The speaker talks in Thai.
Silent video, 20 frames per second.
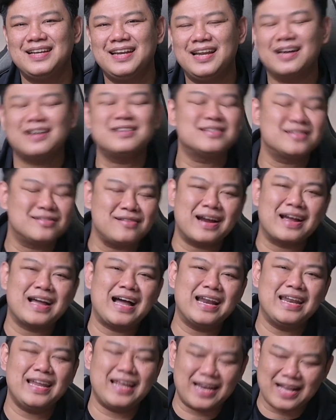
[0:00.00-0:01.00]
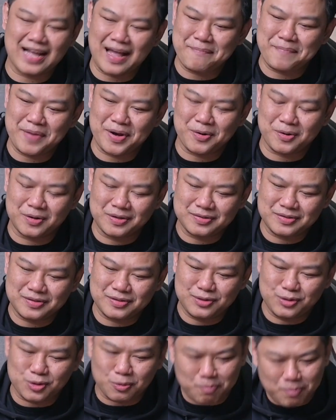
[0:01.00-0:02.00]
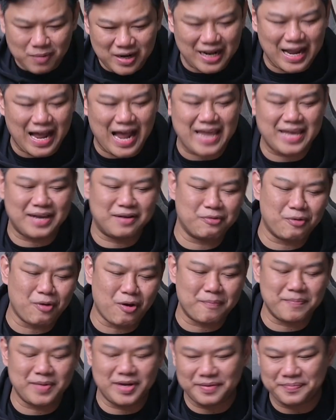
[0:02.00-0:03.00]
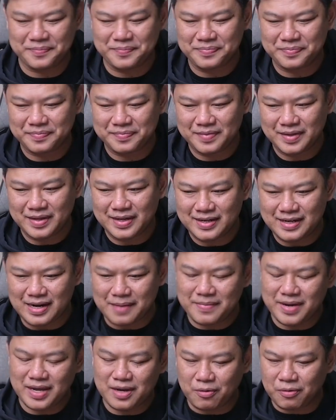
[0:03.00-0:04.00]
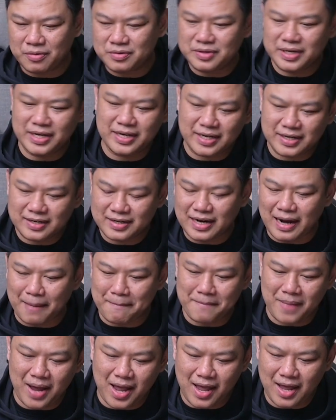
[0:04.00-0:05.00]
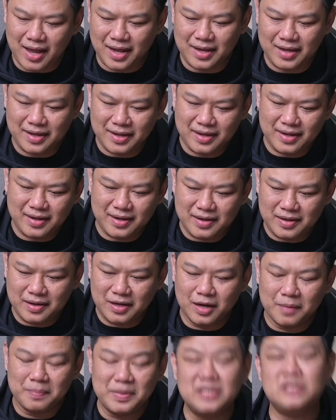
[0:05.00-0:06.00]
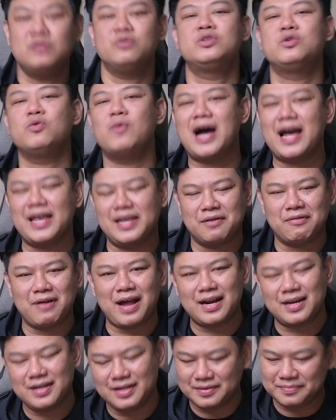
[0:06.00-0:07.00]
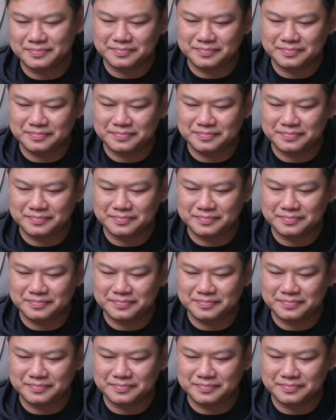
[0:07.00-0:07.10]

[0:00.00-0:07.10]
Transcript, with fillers: แล้วก็สตรักคันเนี่ยแหละครับเป็นคนจุดประกายอีกรอบหนึ่งทำให้คนทรีนั้นกลับมามีชีวิตชีวาอีกครั้ง